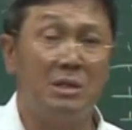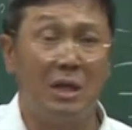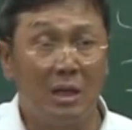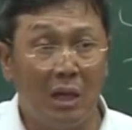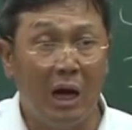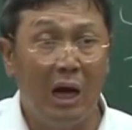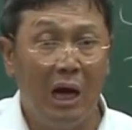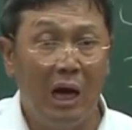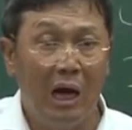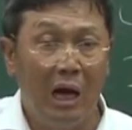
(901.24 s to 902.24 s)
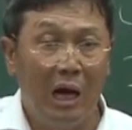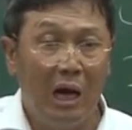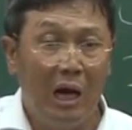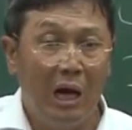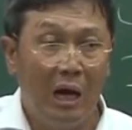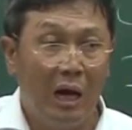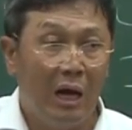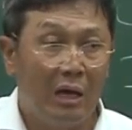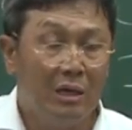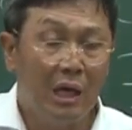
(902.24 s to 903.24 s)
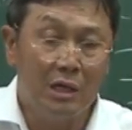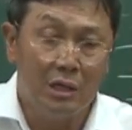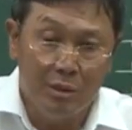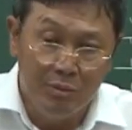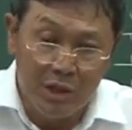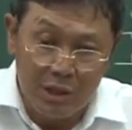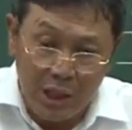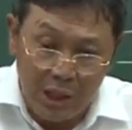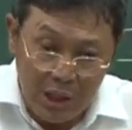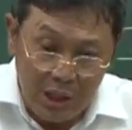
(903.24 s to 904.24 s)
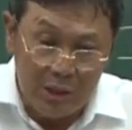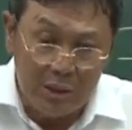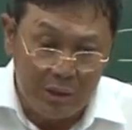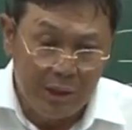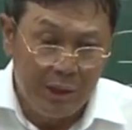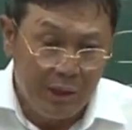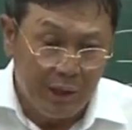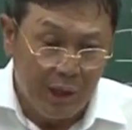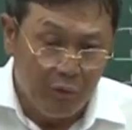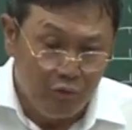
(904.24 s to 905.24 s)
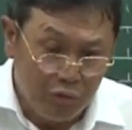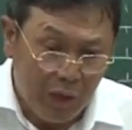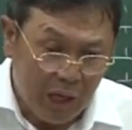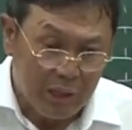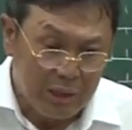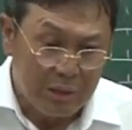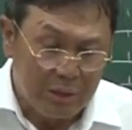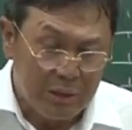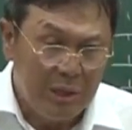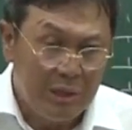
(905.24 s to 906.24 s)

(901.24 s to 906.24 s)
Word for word: 살았다. 그게 이제 십 년짜리 그 그 운의 그